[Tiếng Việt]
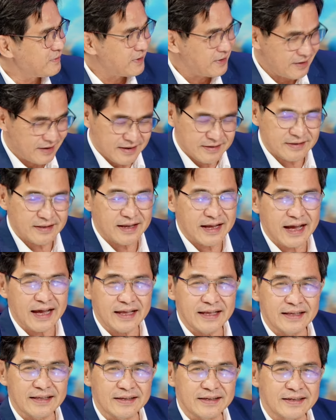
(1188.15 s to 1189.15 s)
và đó là
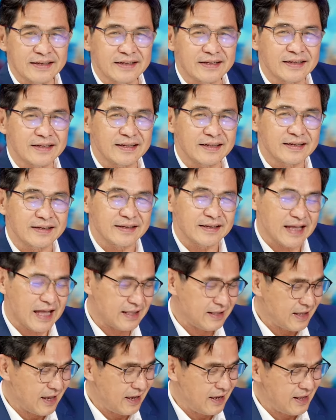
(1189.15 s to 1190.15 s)
hay à,
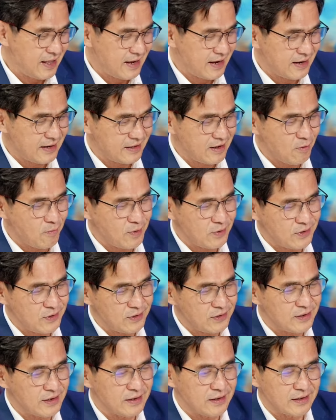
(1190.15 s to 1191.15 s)
anh nghĩ là trong cái
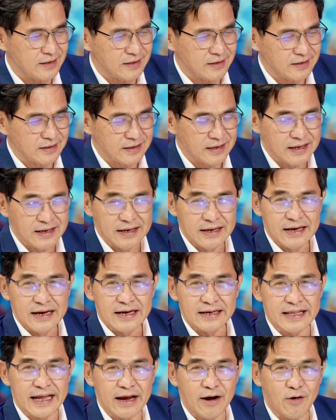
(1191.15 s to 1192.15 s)
chương trình
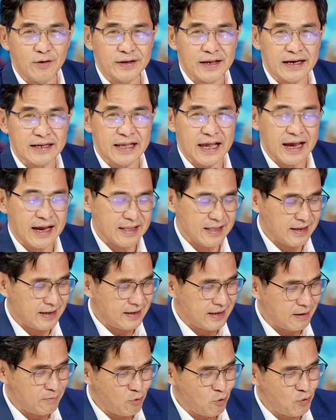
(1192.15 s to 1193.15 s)
đại hội nhạc trẻ
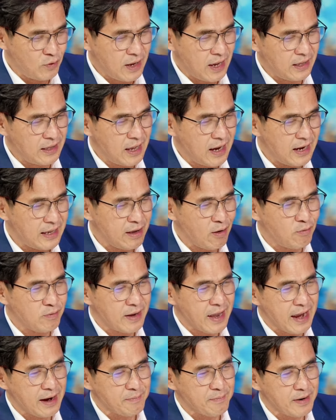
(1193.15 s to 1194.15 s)
này anh muốn thấy những cái dòng
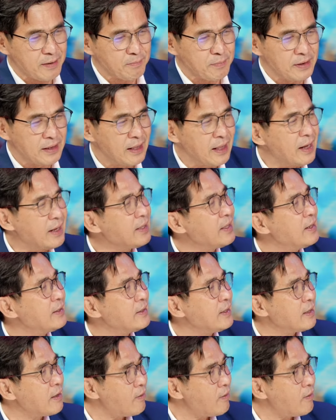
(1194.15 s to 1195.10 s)
nhạc mà mình lớn lên với